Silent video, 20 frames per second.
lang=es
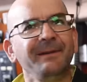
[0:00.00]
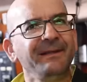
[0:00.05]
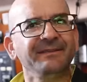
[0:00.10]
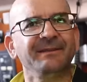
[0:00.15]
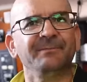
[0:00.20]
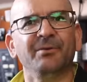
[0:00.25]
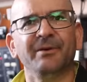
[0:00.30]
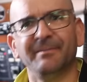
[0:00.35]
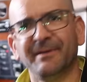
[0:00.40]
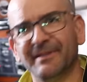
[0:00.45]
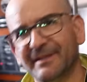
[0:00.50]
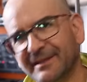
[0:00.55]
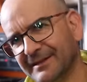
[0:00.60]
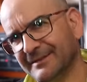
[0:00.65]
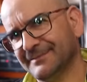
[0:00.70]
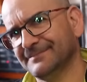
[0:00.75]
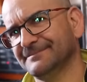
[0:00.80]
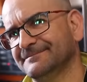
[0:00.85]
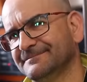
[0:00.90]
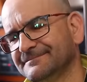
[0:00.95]
más se puede
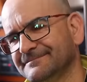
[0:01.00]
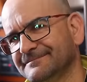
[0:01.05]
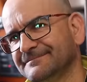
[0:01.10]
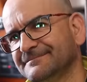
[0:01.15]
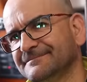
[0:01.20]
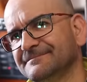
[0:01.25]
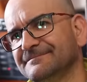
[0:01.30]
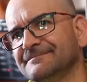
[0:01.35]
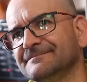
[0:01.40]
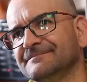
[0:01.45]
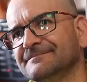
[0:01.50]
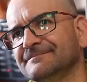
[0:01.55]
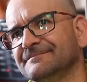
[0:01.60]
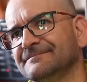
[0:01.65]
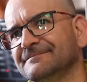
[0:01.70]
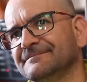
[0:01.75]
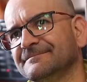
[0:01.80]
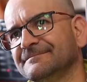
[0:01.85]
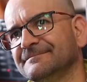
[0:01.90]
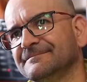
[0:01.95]
pedir? Pues,
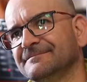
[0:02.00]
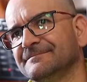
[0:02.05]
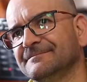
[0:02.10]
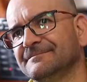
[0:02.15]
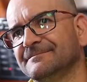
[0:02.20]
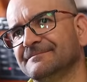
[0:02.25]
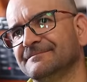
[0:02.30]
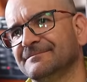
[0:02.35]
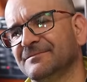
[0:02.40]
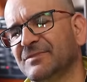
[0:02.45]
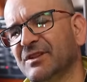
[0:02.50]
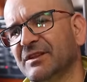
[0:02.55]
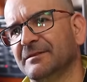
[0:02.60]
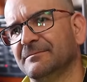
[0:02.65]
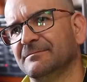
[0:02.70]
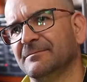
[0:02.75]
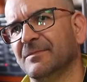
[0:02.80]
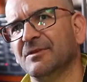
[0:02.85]
más cigalas. Sí,